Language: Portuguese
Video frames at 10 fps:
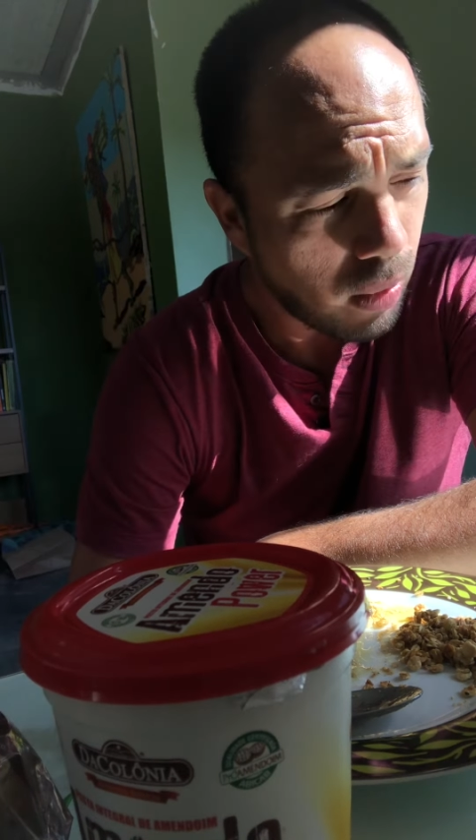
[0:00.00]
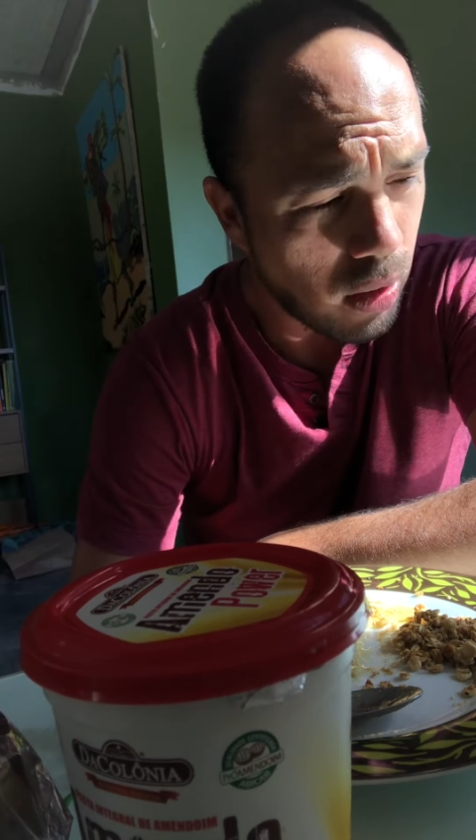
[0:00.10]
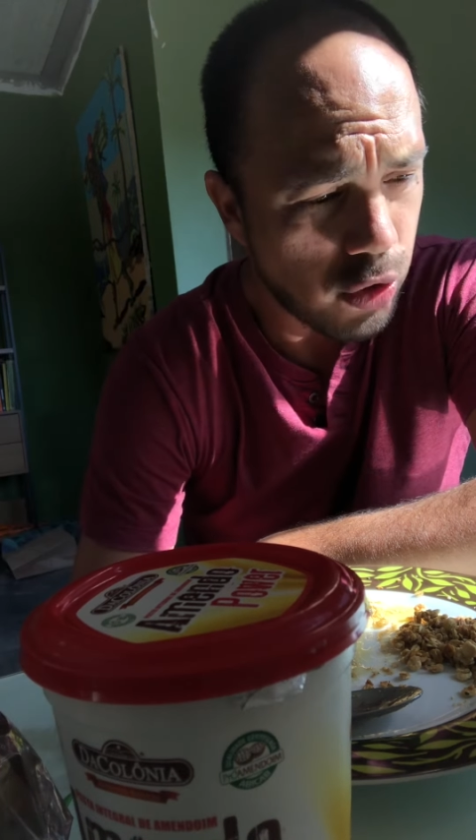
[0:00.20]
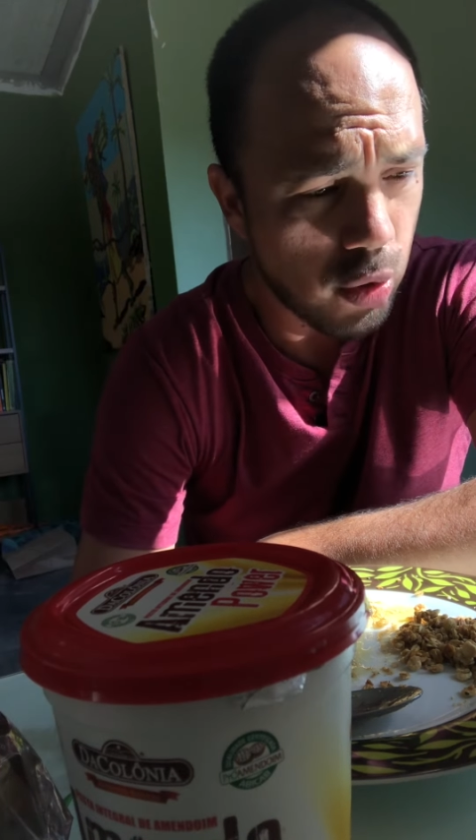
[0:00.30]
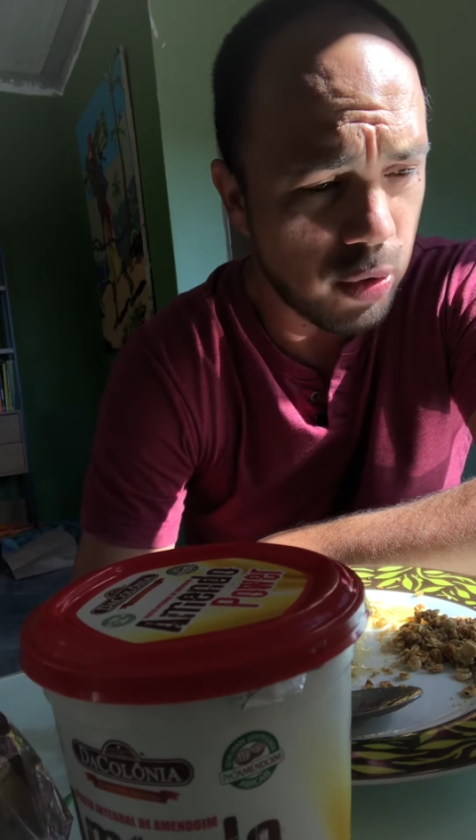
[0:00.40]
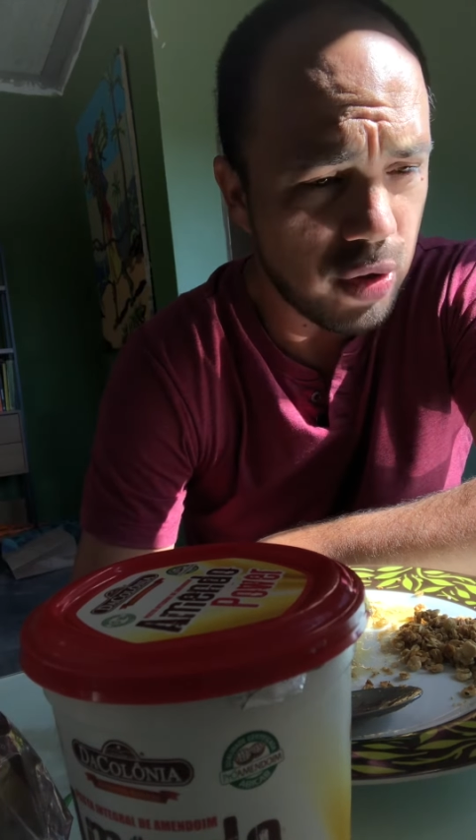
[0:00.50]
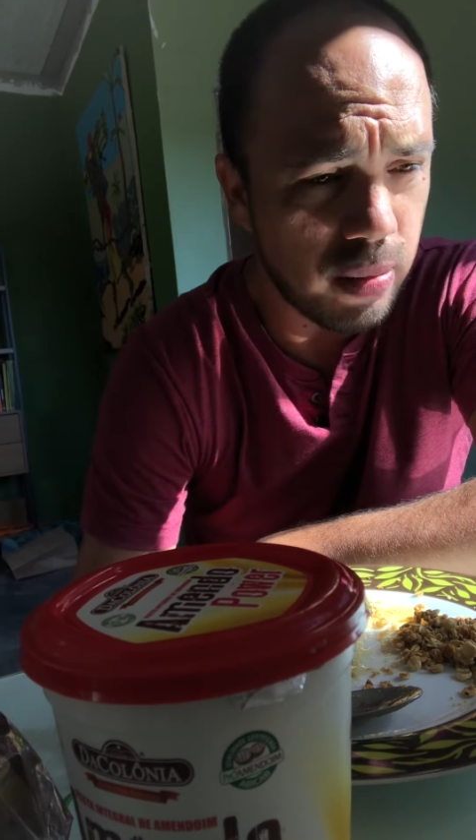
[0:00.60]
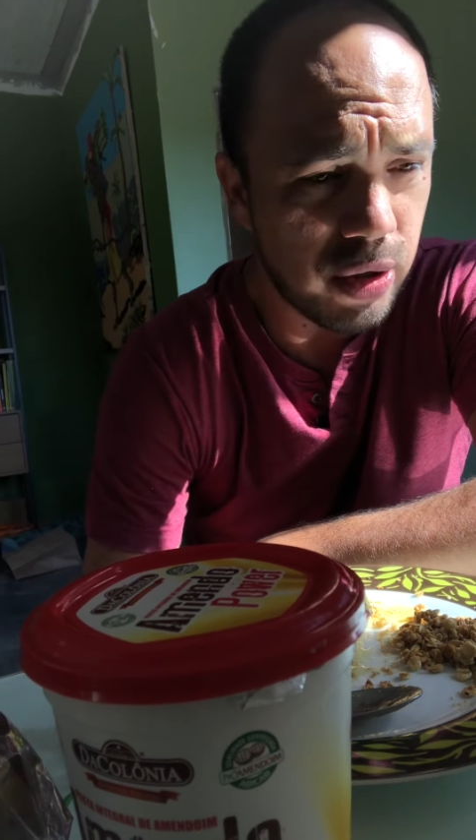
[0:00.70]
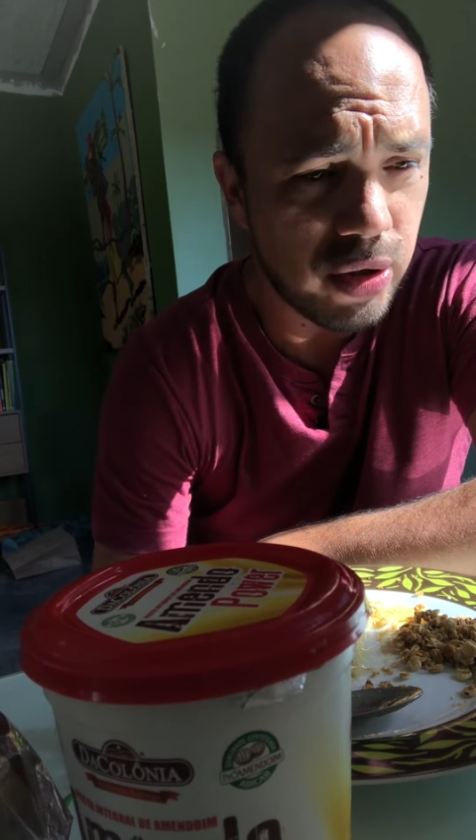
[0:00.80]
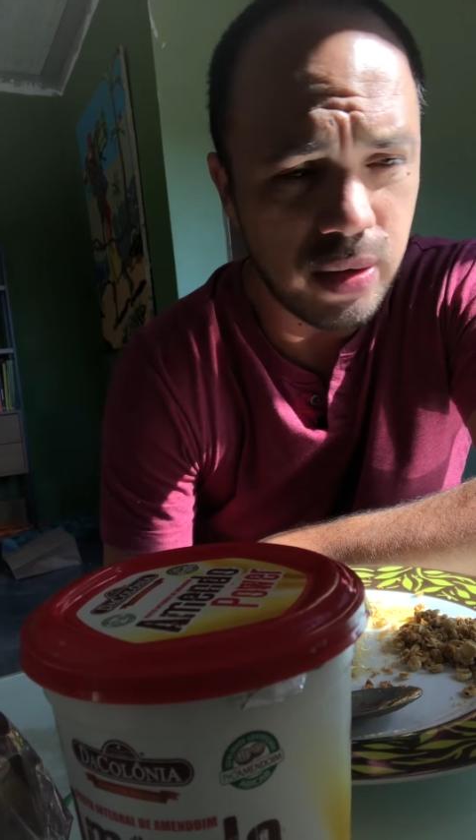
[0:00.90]
e sobre os
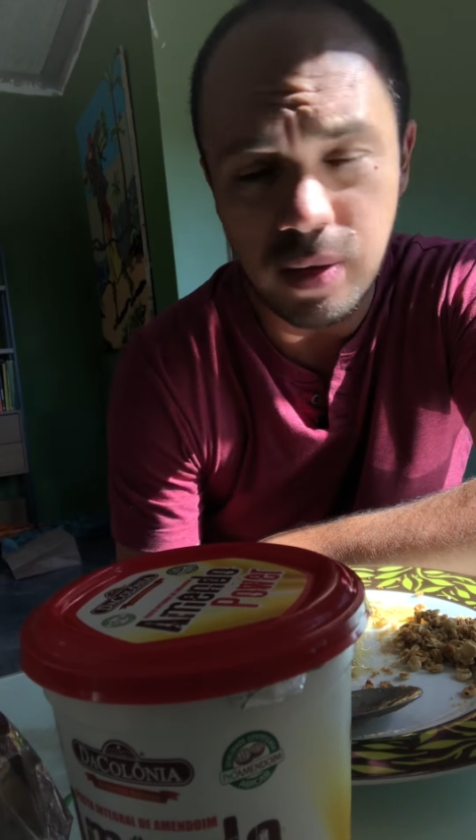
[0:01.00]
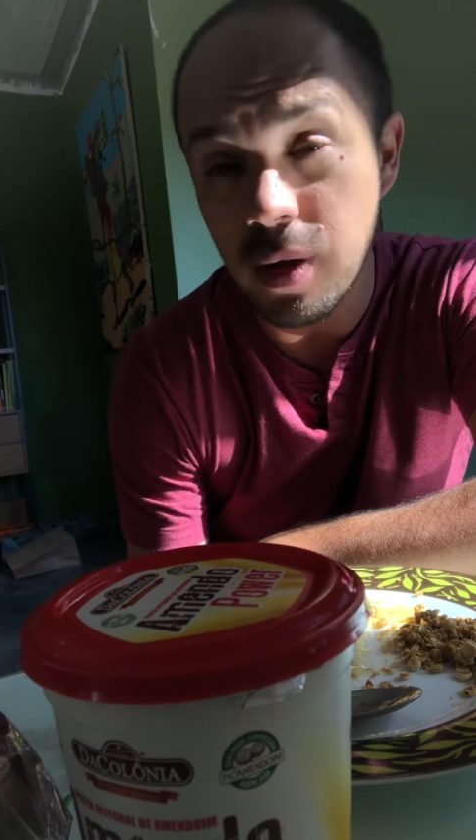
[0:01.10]
limites.